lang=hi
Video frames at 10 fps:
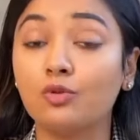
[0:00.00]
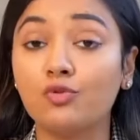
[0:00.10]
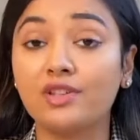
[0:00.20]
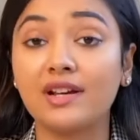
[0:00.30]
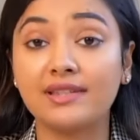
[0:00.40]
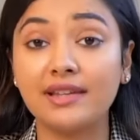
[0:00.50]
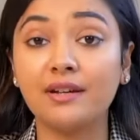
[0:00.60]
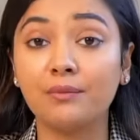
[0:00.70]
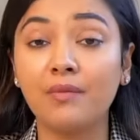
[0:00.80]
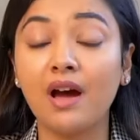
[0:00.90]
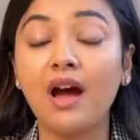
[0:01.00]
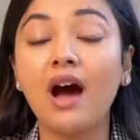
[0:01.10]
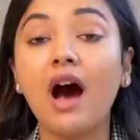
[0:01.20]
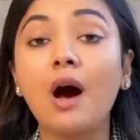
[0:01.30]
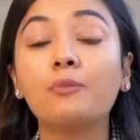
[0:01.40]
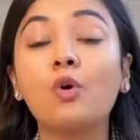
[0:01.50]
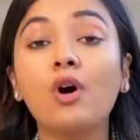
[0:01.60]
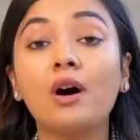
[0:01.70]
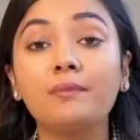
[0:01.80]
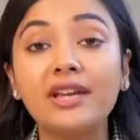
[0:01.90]
दूसरा सीरम आपको
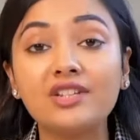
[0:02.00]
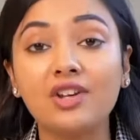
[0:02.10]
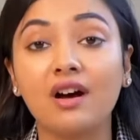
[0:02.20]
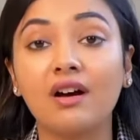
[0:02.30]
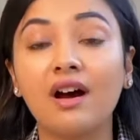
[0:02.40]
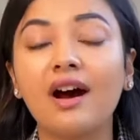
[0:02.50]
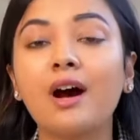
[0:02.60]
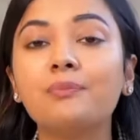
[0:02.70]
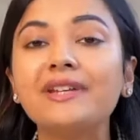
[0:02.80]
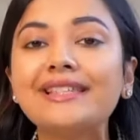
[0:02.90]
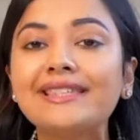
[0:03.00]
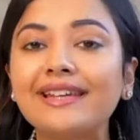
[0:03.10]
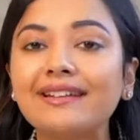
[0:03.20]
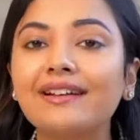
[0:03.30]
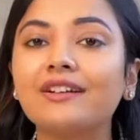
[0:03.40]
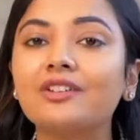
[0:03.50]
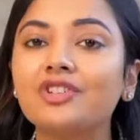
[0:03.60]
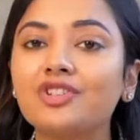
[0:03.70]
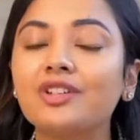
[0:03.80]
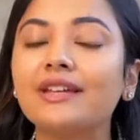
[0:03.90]
हमेशा अपनी स्किन
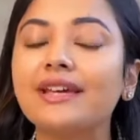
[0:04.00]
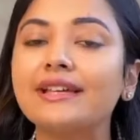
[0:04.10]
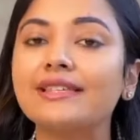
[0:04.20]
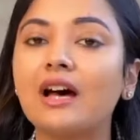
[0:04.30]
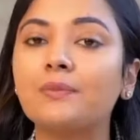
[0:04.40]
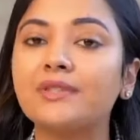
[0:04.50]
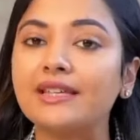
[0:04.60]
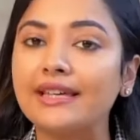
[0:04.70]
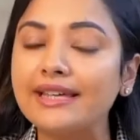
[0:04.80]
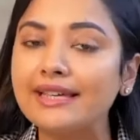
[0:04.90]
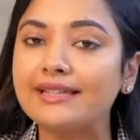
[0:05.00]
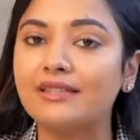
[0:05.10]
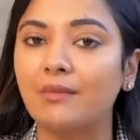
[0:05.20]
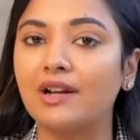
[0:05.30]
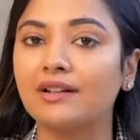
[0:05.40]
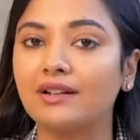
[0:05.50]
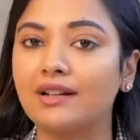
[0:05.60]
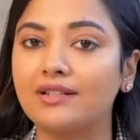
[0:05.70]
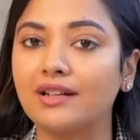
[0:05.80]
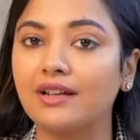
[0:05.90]
कंडीशन के हिसाब से ही इस्तेमाल
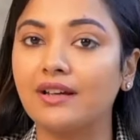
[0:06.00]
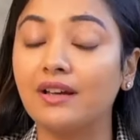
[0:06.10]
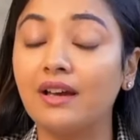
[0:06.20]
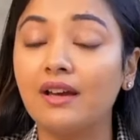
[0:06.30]
करना चाहिए